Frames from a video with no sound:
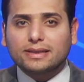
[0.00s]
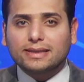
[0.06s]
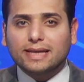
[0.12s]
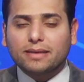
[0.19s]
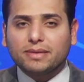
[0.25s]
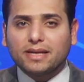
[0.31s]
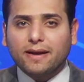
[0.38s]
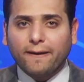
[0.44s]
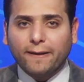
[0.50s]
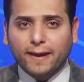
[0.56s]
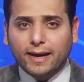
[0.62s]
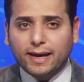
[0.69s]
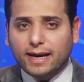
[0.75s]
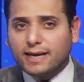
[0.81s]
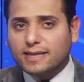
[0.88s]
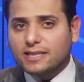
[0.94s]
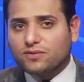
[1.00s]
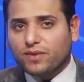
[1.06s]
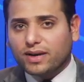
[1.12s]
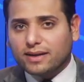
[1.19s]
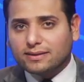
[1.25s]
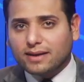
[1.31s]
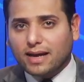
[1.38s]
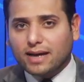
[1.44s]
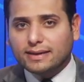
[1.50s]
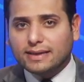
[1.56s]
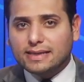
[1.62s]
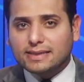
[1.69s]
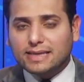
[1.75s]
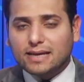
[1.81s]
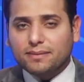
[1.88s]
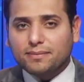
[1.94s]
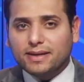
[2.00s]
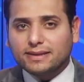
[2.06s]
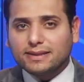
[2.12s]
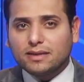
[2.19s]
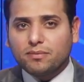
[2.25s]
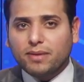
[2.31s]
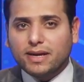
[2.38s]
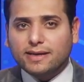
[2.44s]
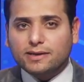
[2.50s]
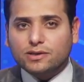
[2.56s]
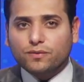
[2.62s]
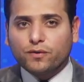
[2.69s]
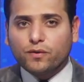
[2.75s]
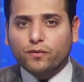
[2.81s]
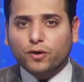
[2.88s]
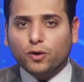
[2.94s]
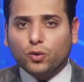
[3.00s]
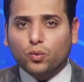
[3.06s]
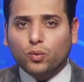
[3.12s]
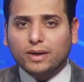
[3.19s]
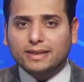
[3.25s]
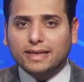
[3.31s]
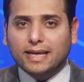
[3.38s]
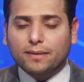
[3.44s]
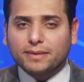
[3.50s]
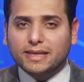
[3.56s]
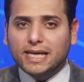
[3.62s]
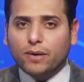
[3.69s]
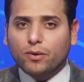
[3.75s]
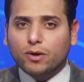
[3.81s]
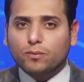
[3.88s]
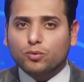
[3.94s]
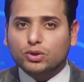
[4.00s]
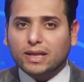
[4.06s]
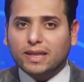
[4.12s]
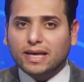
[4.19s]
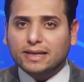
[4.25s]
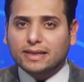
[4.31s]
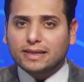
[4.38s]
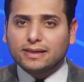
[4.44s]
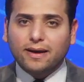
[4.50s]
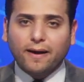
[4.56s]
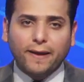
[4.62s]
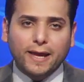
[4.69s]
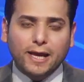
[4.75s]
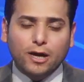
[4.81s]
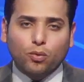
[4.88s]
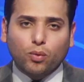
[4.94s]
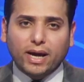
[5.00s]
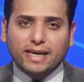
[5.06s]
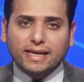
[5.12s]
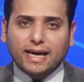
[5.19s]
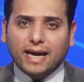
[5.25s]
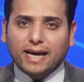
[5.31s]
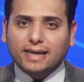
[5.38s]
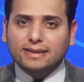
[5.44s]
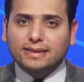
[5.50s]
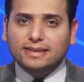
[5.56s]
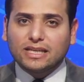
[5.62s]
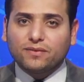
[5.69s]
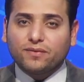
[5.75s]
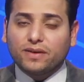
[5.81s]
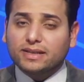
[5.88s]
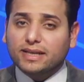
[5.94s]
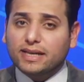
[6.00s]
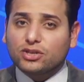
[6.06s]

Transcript: الدامية أسفرت عن إصابات بين صفوف القوات الأمنية والمتظاهرين وإعادة فتح